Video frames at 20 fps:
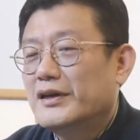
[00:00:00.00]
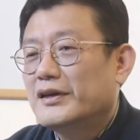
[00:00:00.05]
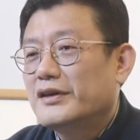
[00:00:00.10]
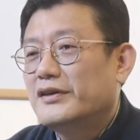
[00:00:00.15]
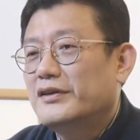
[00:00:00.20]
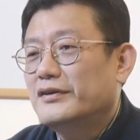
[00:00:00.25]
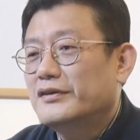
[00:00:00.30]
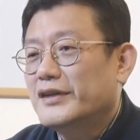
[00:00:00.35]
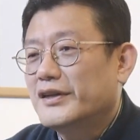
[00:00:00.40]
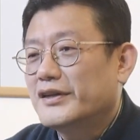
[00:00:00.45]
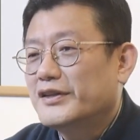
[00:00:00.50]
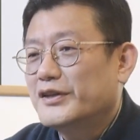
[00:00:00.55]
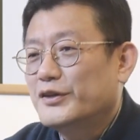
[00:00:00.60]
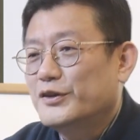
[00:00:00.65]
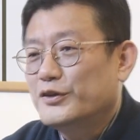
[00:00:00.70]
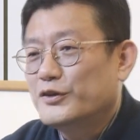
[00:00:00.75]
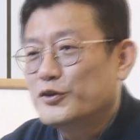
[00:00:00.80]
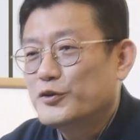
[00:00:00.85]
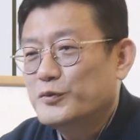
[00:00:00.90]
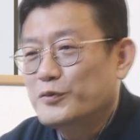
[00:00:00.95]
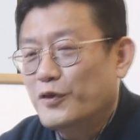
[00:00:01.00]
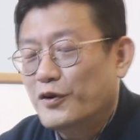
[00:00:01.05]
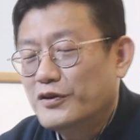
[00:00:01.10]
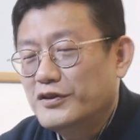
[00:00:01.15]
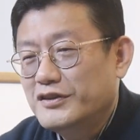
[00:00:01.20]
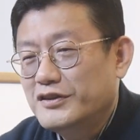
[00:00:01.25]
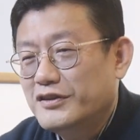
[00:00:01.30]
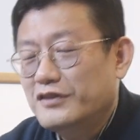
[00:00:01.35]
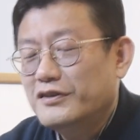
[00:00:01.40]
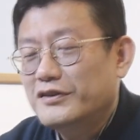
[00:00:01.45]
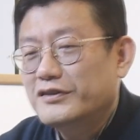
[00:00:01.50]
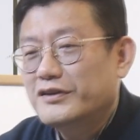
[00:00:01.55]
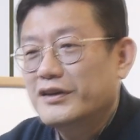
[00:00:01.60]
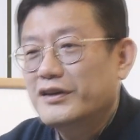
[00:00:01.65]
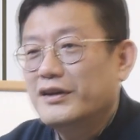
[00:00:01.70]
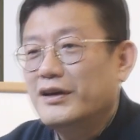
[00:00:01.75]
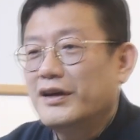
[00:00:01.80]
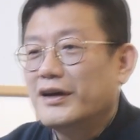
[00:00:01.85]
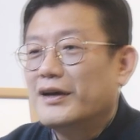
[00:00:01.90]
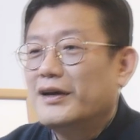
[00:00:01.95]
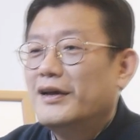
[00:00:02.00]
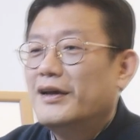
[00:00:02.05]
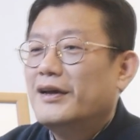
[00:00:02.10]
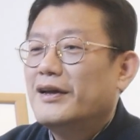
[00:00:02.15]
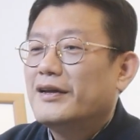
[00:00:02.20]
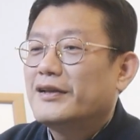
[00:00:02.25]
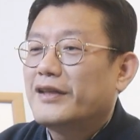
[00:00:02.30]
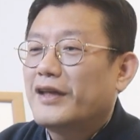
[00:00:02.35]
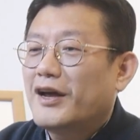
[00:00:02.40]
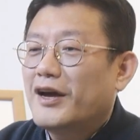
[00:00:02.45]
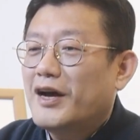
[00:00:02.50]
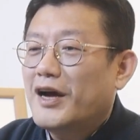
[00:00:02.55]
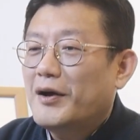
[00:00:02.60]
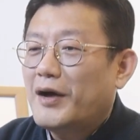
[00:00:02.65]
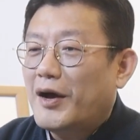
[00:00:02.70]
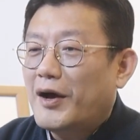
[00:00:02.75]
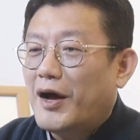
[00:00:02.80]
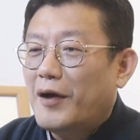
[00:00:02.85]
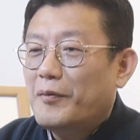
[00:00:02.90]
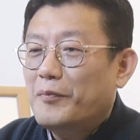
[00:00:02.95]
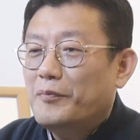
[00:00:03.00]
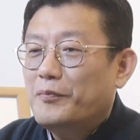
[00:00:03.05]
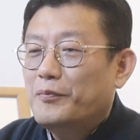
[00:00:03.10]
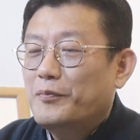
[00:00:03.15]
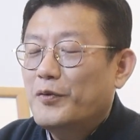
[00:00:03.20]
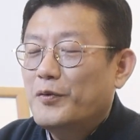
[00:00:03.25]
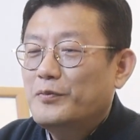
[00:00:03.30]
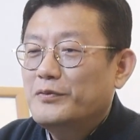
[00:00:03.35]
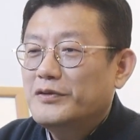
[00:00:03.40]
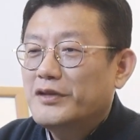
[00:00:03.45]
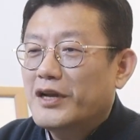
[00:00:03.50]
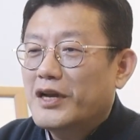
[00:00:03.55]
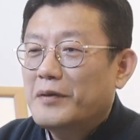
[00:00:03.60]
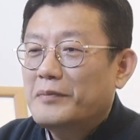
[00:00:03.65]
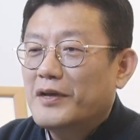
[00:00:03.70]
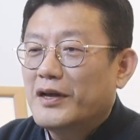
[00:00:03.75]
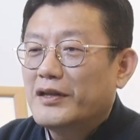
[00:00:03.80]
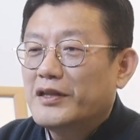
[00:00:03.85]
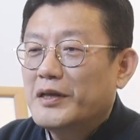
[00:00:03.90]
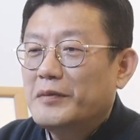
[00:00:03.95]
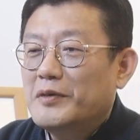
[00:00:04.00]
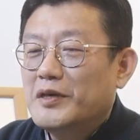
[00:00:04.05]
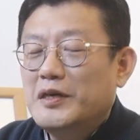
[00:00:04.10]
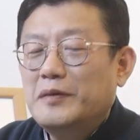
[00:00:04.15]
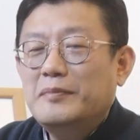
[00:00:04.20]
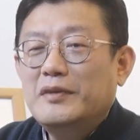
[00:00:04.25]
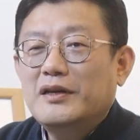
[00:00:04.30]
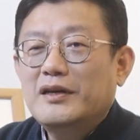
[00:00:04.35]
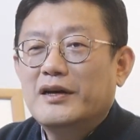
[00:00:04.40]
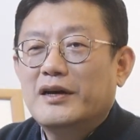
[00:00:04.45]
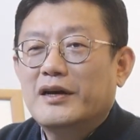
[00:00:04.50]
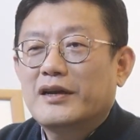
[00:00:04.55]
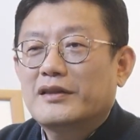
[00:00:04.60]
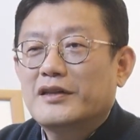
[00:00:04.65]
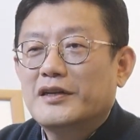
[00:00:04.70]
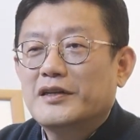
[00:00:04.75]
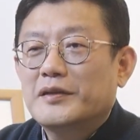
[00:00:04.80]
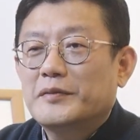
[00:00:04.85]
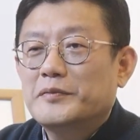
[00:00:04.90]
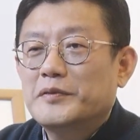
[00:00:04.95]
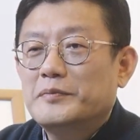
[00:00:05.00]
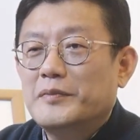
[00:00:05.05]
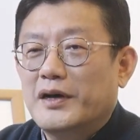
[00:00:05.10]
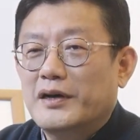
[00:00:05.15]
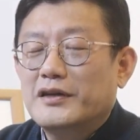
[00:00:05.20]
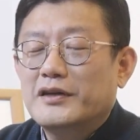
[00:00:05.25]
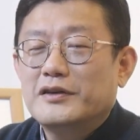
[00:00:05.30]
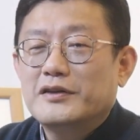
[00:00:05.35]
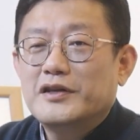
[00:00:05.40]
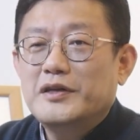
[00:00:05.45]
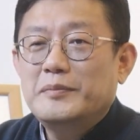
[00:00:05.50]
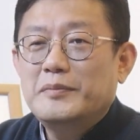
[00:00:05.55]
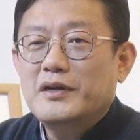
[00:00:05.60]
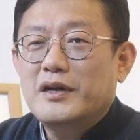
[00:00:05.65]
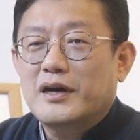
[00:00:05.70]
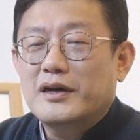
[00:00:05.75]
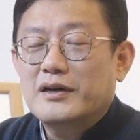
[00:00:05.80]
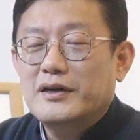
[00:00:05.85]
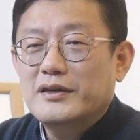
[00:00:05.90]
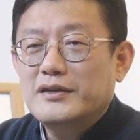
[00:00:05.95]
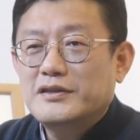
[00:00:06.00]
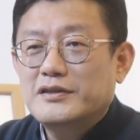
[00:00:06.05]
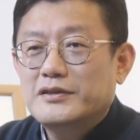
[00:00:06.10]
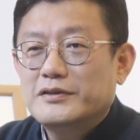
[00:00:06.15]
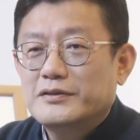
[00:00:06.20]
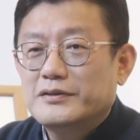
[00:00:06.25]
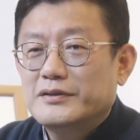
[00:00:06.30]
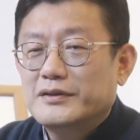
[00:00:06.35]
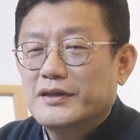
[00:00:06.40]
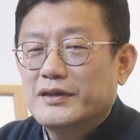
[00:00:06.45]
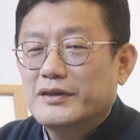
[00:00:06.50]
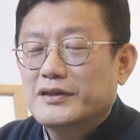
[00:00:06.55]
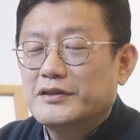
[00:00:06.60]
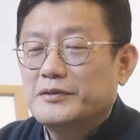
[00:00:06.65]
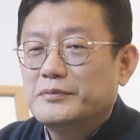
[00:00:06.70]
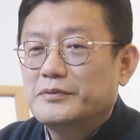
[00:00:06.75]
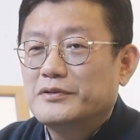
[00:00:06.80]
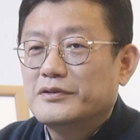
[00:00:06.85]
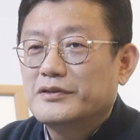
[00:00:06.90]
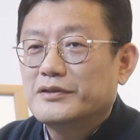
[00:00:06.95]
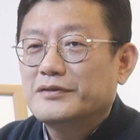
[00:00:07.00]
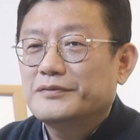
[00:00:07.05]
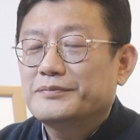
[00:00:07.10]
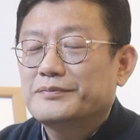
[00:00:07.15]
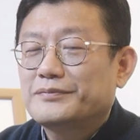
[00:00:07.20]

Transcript: 기억나세요 여러분? 어느 선거 때나 내가 뽑은 사람이 안 되면 이민 가겠다는 사람들 많아요. 이민 안 가시죠, 근데 그분들.